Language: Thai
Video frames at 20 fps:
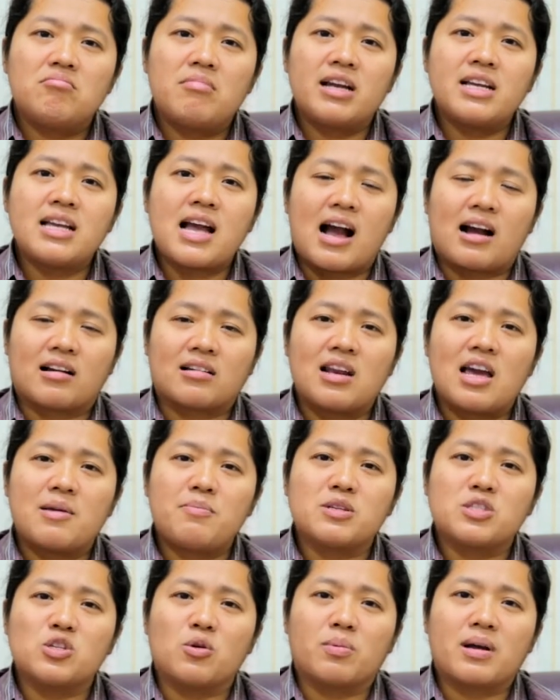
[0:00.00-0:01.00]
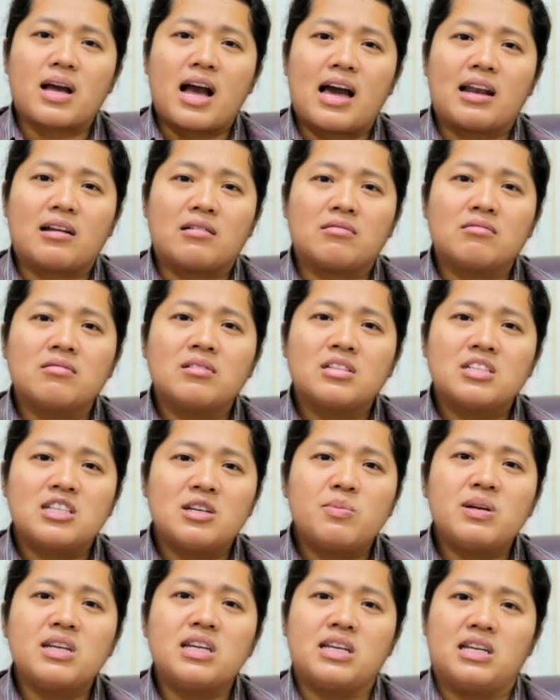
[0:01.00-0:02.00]
ไม่อยากได้ประสบการณ์
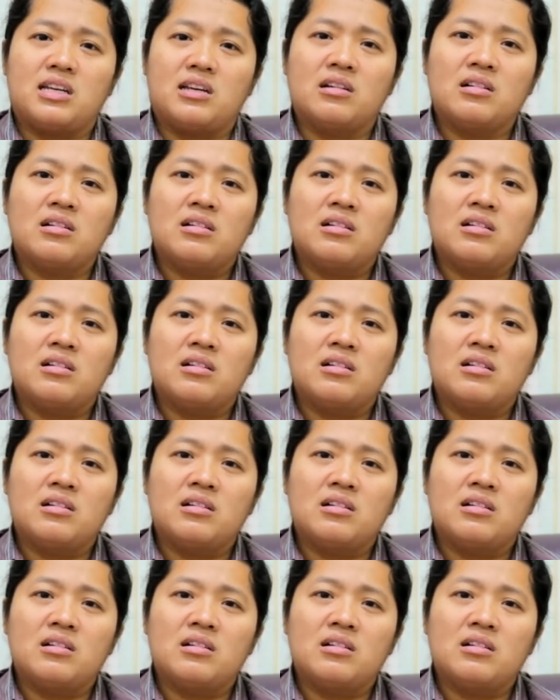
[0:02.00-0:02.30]
ที่ไม่ดี